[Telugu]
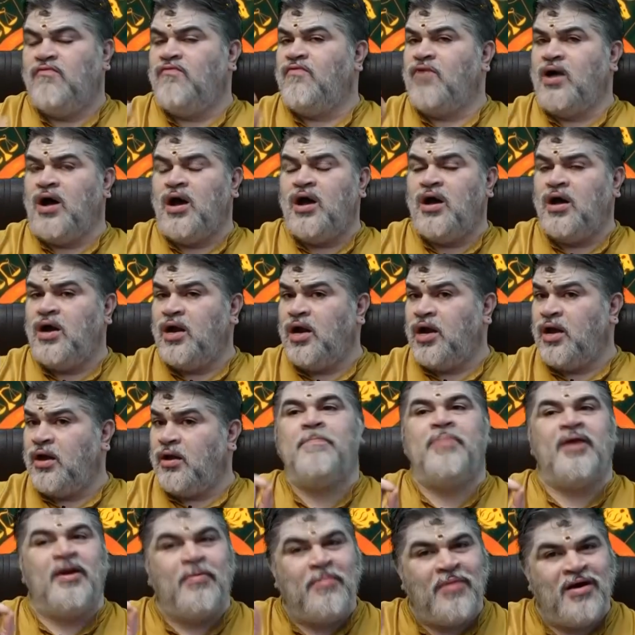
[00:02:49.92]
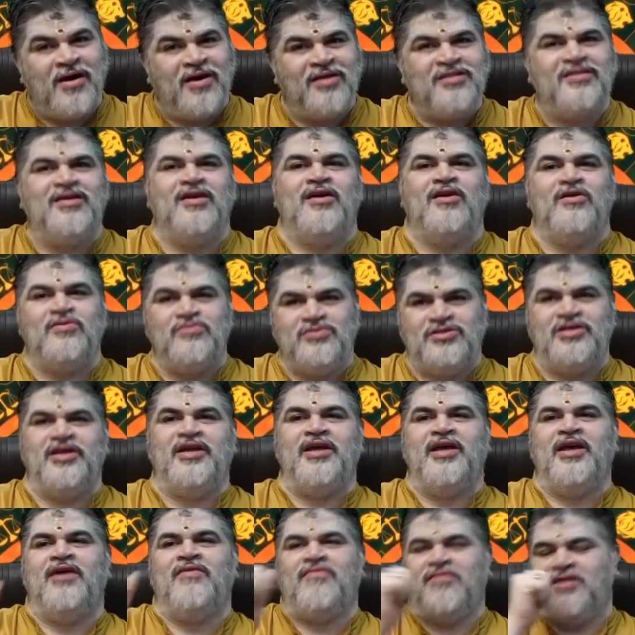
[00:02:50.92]
వాహన ప్రమాదాలు
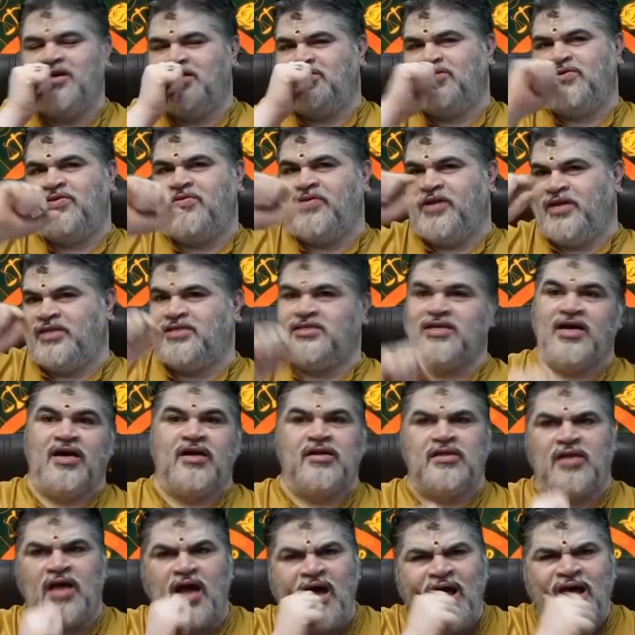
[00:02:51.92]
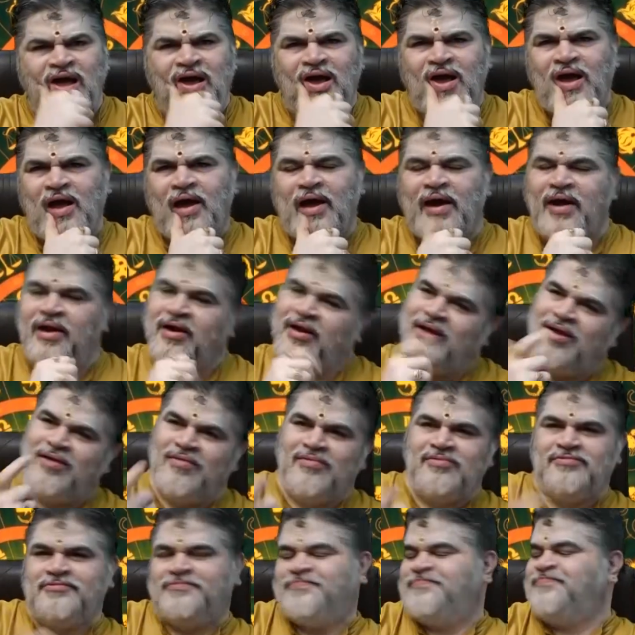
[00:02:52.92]
జరిగే అవకాశాలు ఉన్నాయి జాగ్రత్త అంటే
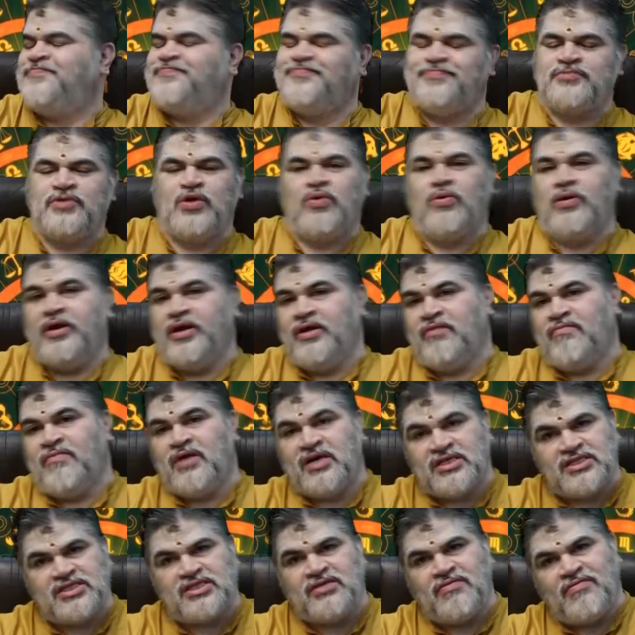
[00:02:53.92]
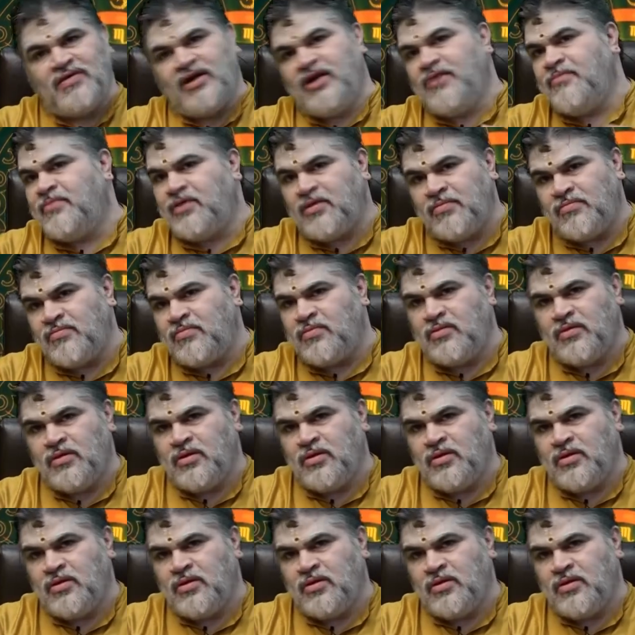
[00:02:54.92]
కొన్ని వాస్తవాన్ని మనం